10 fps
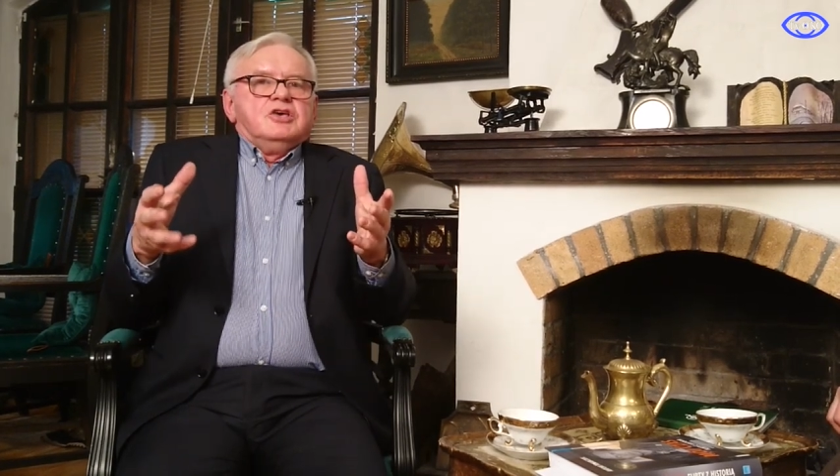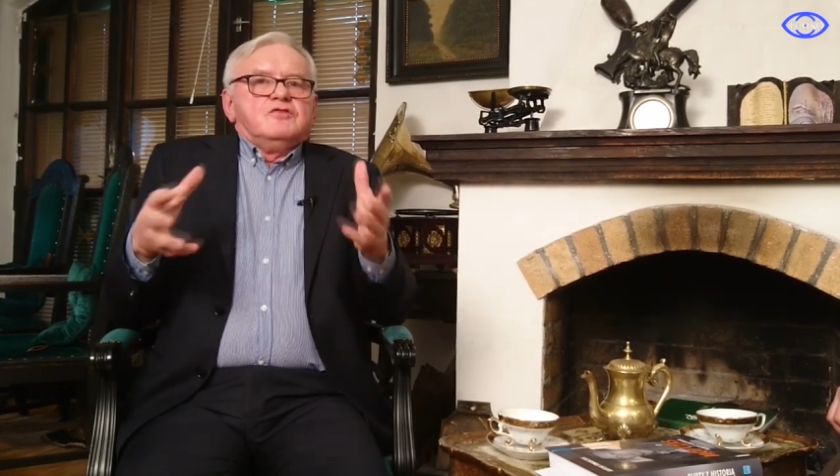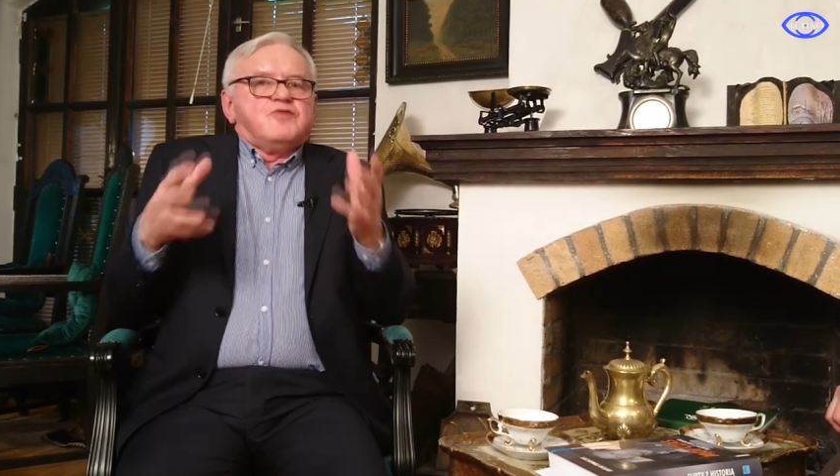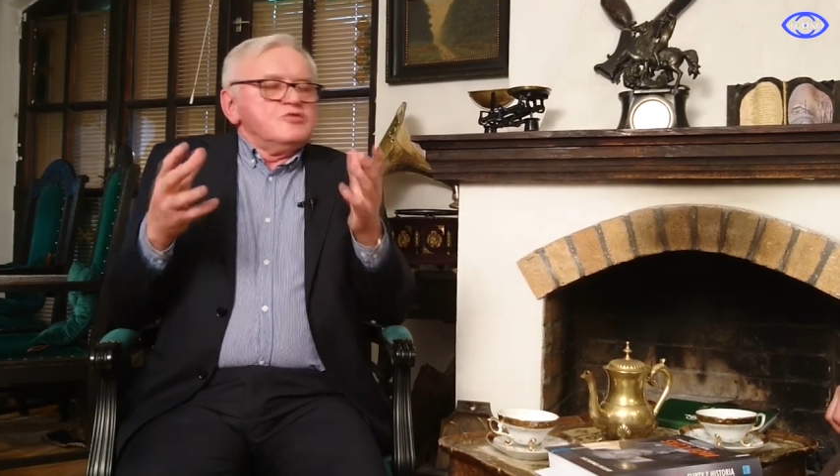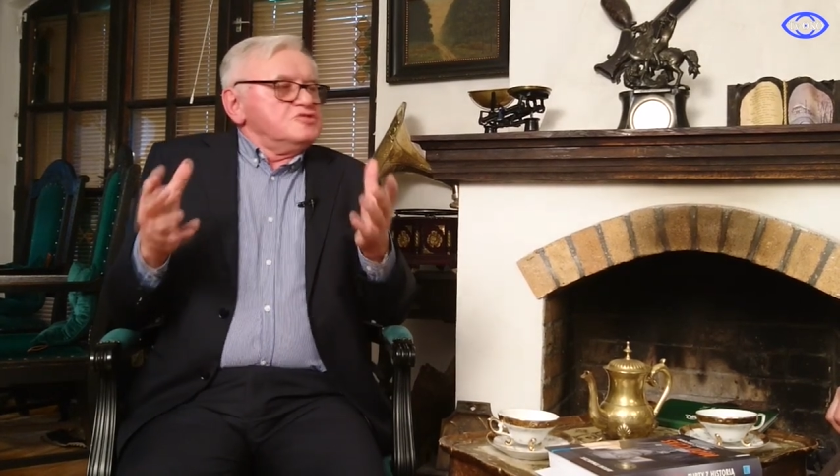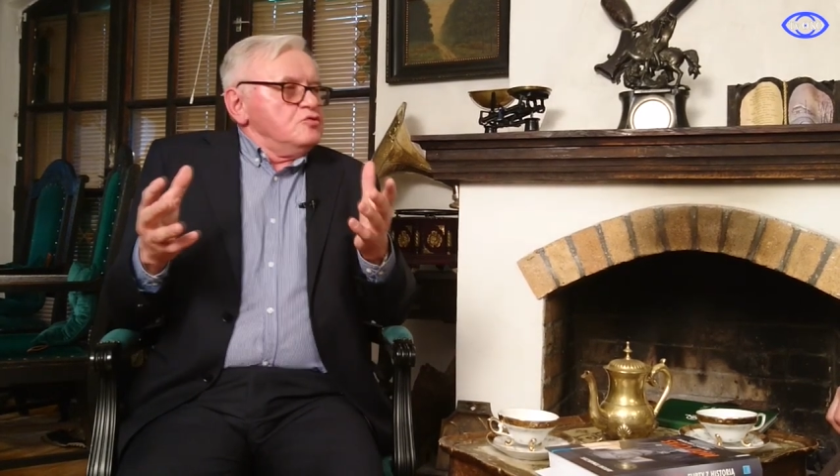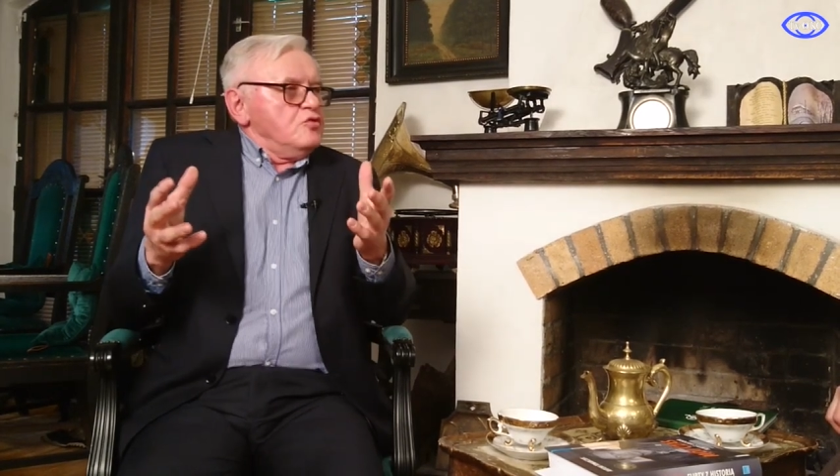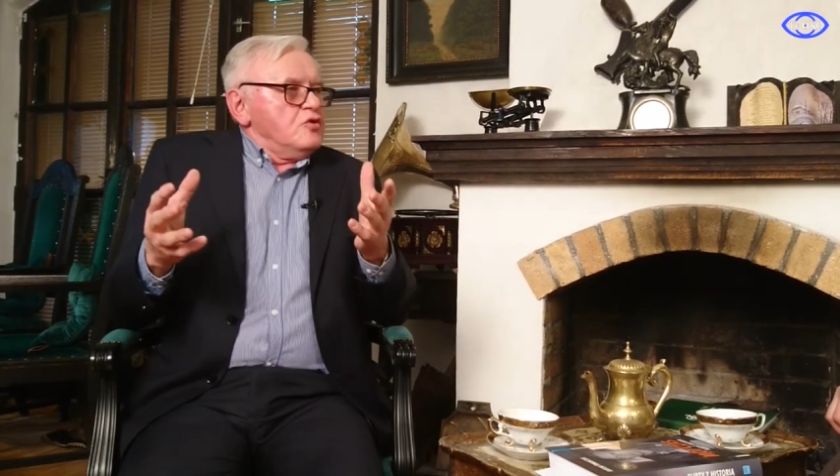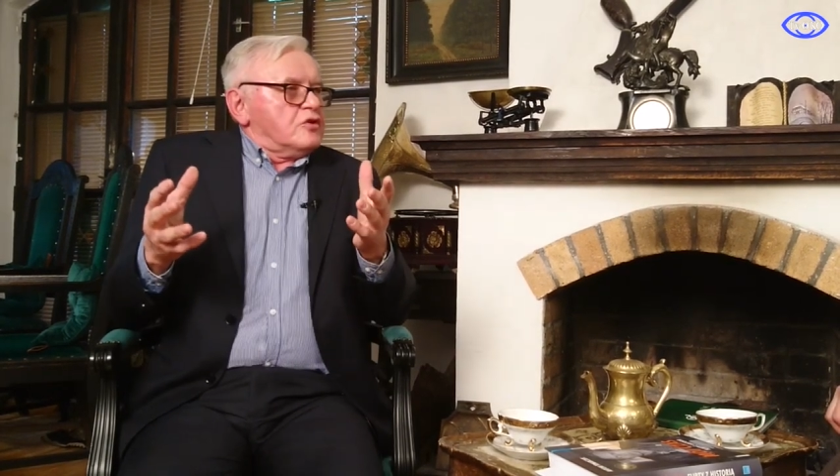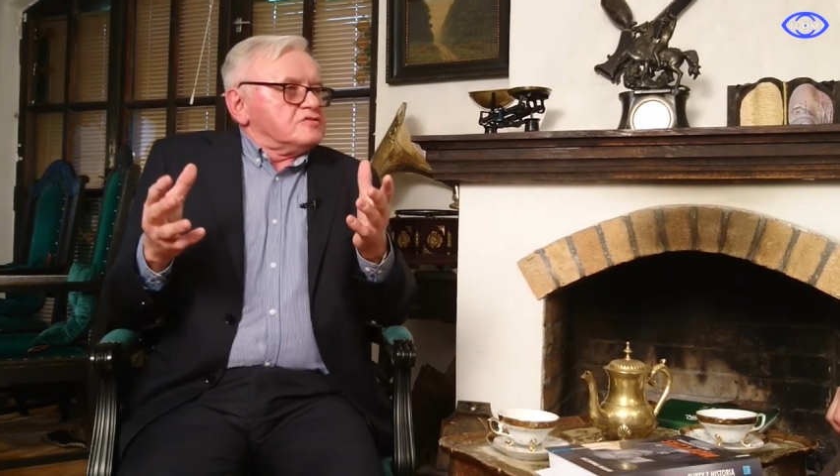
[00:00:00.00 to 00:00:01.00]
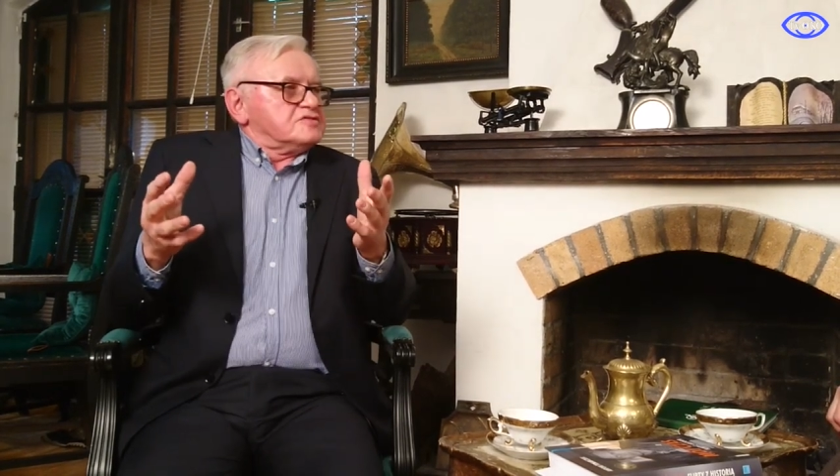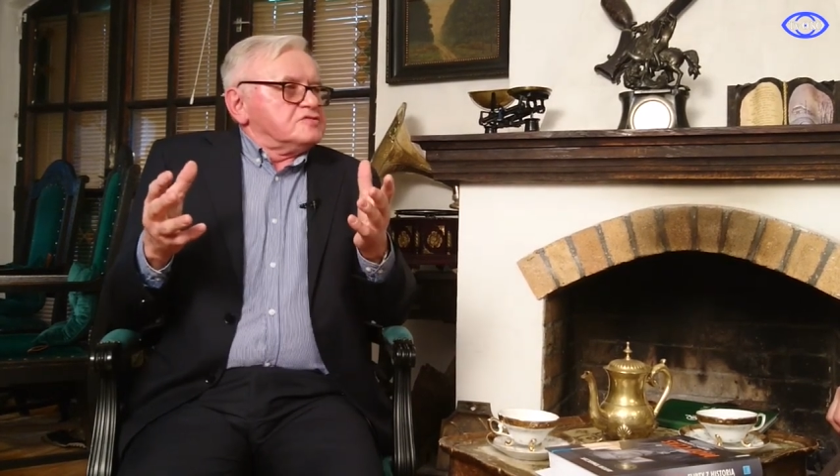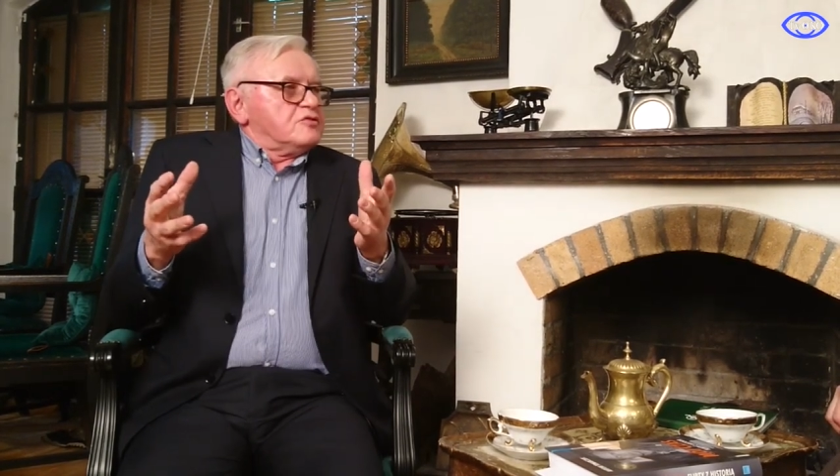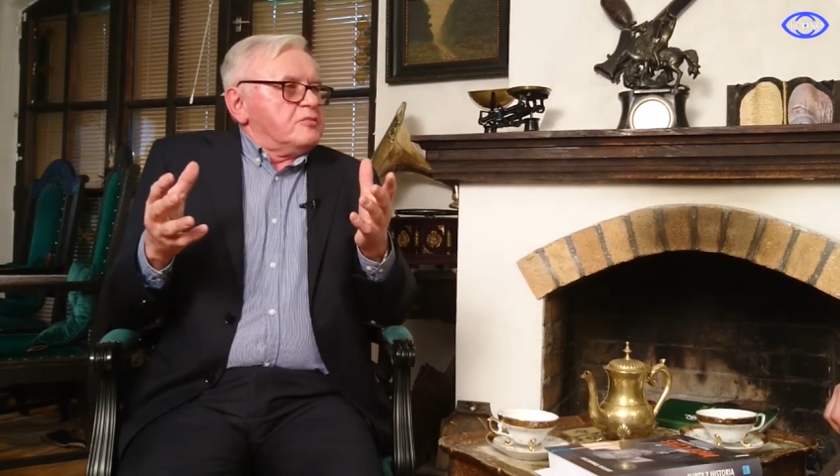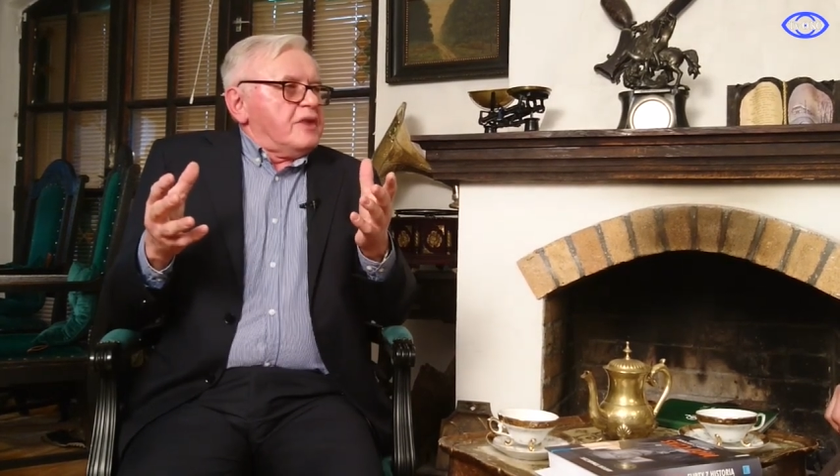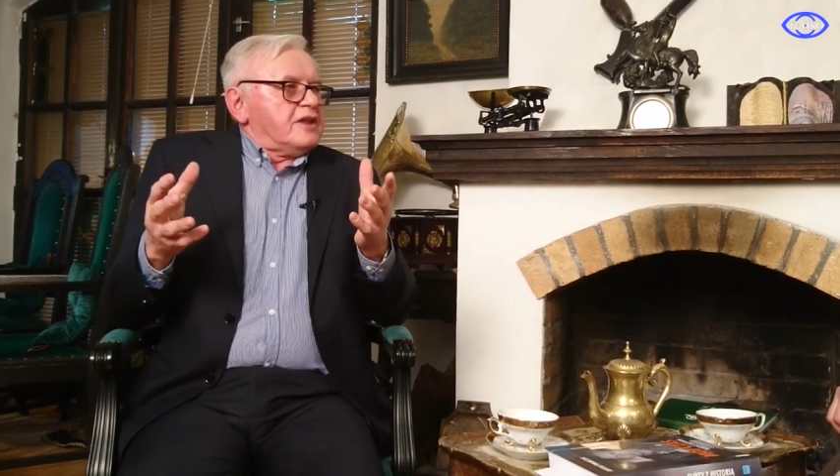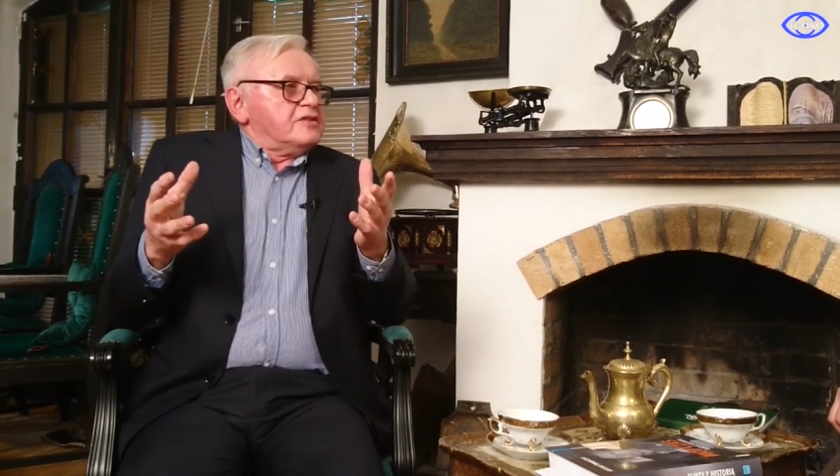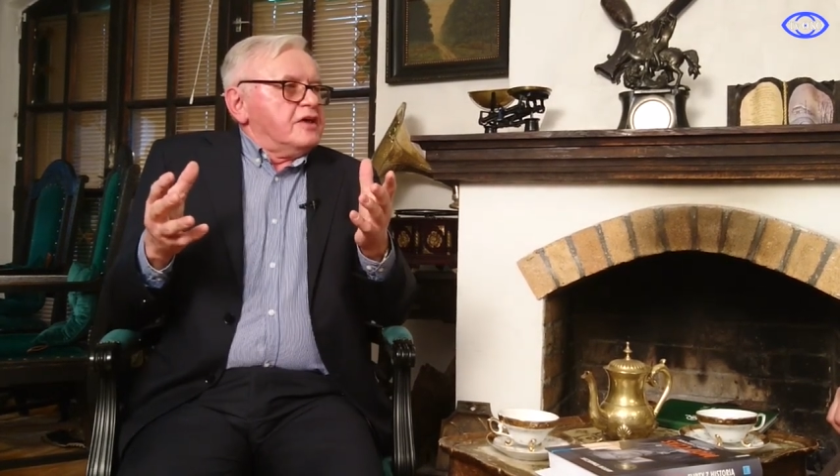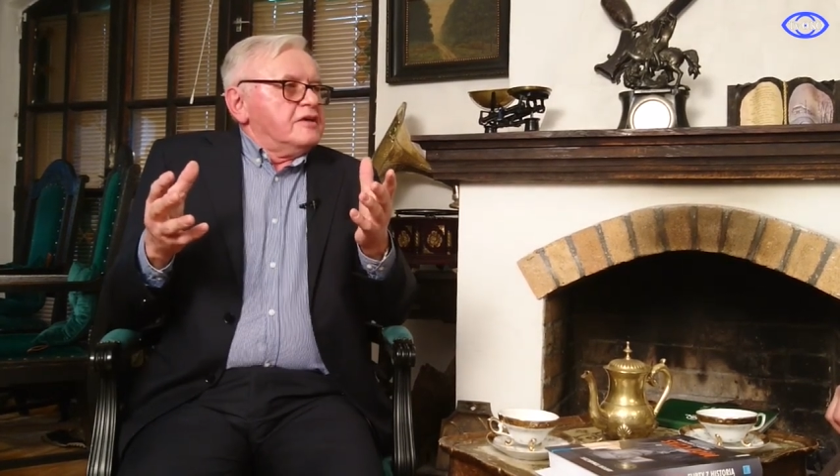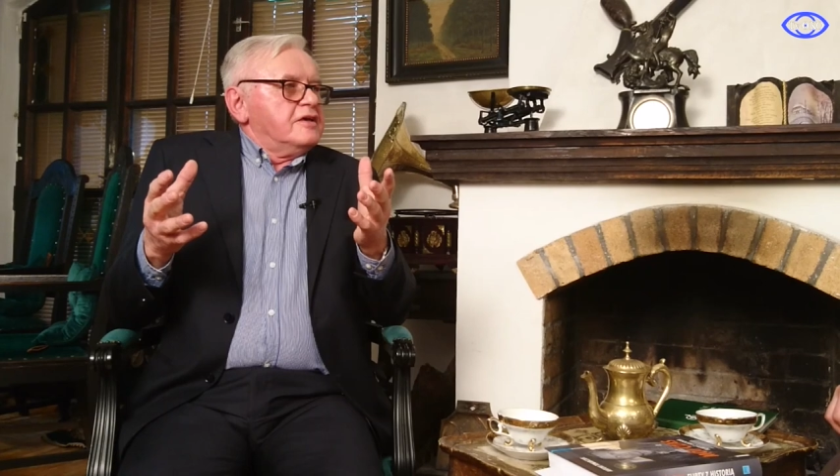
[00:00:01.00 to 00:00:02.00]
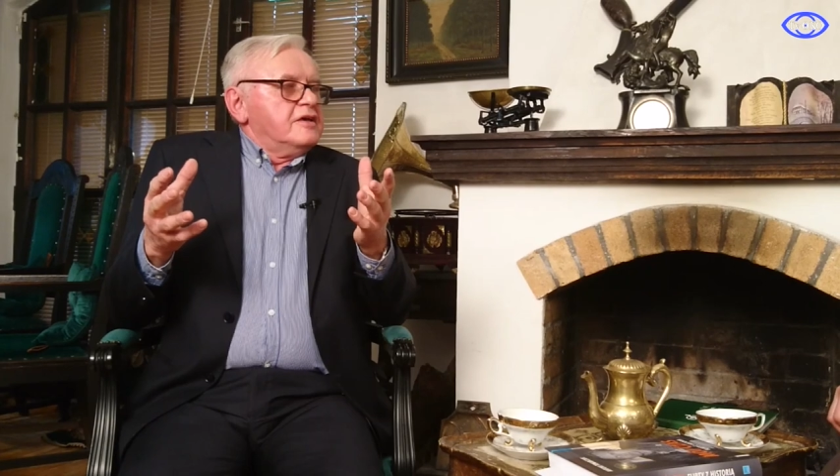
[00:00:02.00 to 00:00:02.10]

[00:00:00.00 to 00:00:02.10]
i funkcjonując normalnie.